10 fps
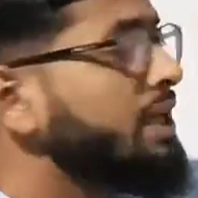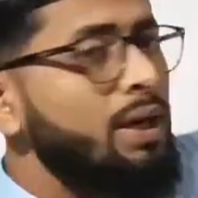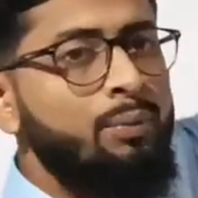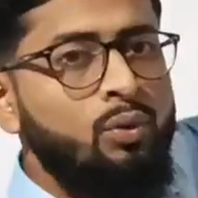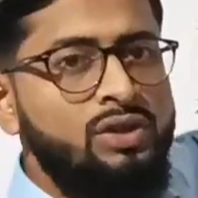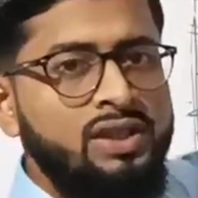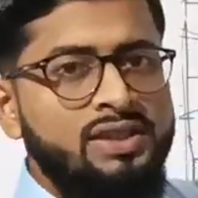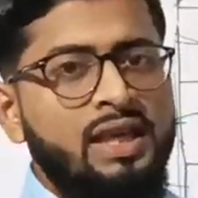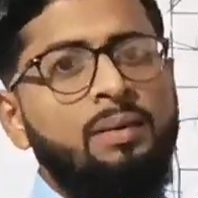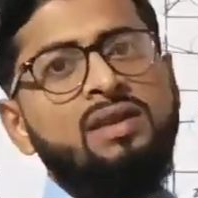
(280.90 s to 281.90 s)
एक ही अप्रोच
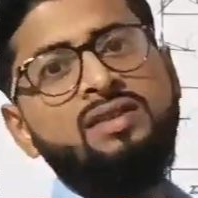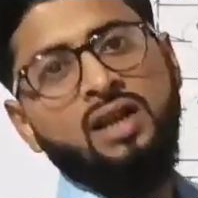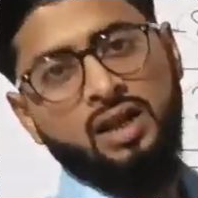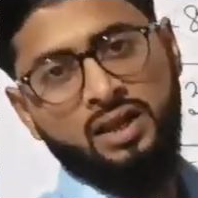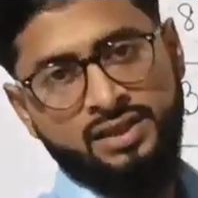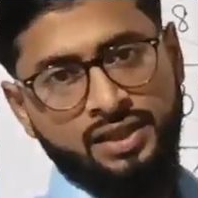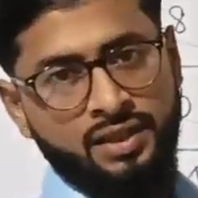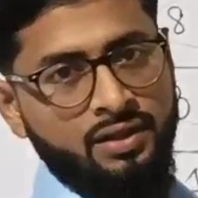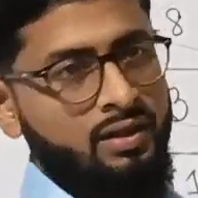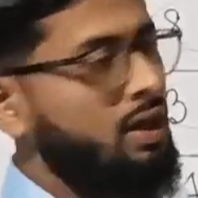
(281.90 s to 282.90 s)
से सेम आंसर आना
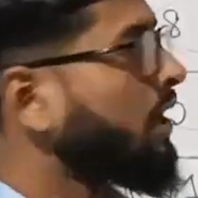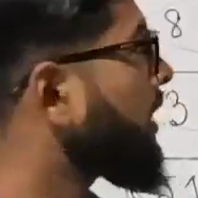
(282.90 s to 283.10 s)
चाहिए